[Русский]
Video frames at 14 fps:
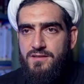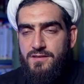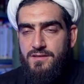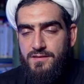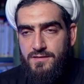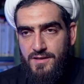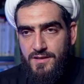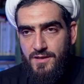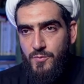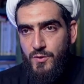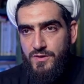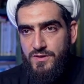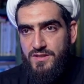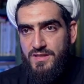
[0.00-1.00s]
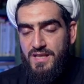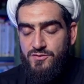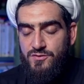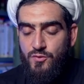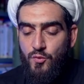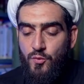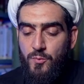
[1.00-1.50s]
работать,
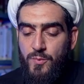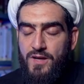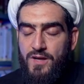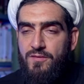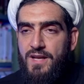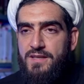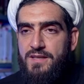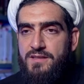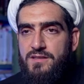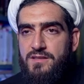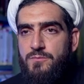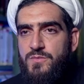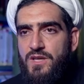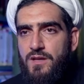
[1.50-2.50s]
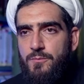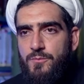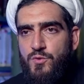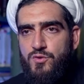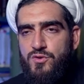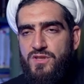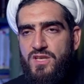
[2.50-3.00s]
должно управлять этим телом,
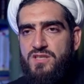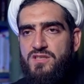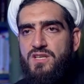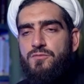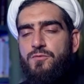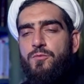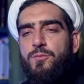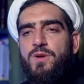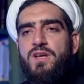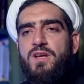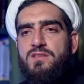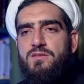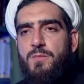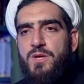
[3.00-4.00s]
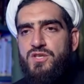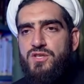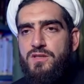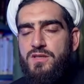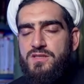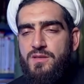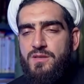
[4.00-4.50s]
точно так же, как вы управляете
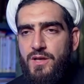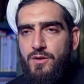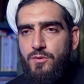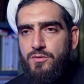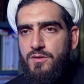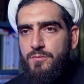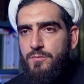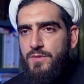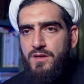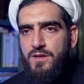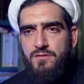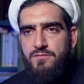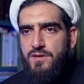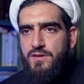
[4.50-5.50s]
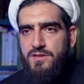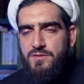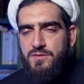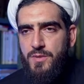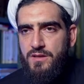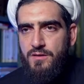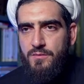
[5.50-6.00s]
машиной, самолетом,
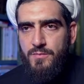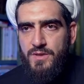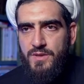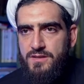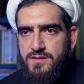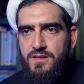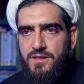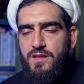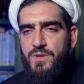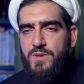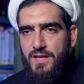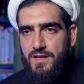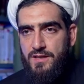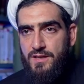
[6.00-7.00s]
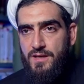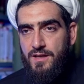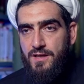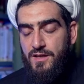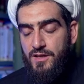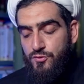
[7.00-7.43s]
велосипедом, мотоциклом и так далее.